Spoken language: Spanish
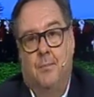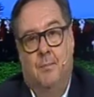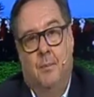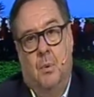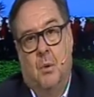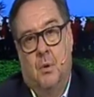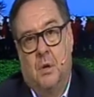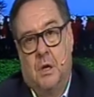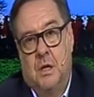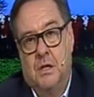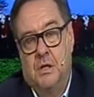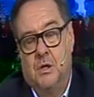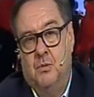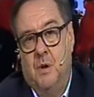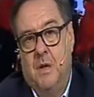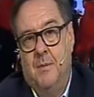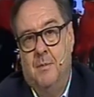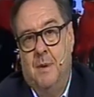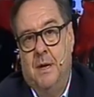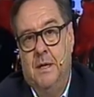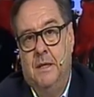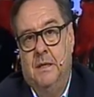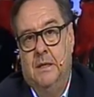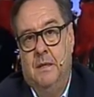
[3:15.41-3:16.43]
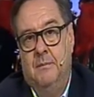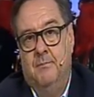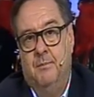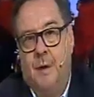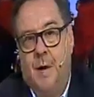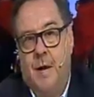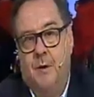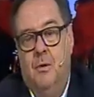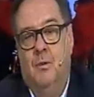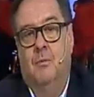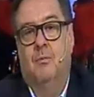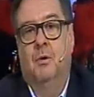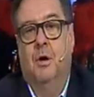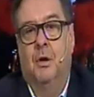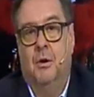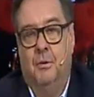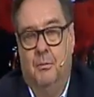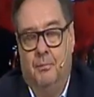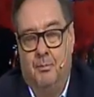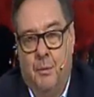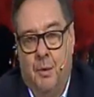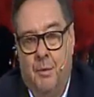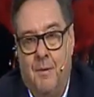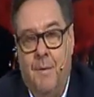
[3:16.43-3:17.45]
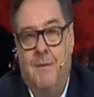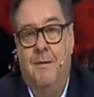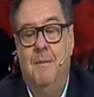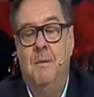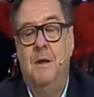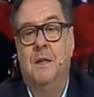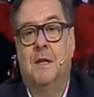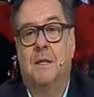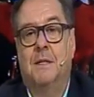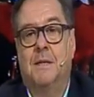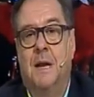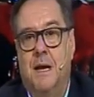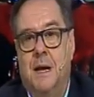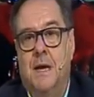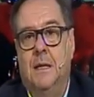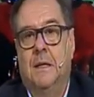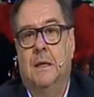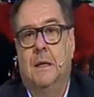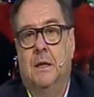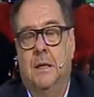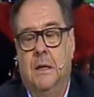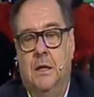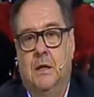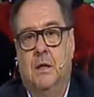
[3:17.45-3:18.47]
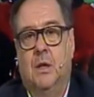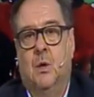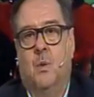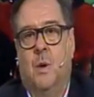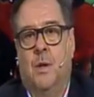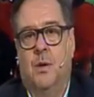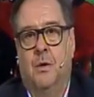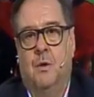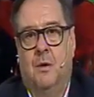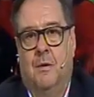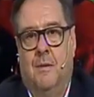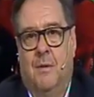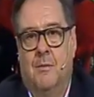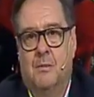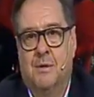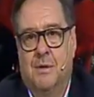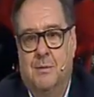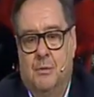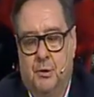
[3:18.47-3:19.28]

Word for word: Porque si no hay maíz temprano, bueno, probablemente salgan de este cuadro que vamos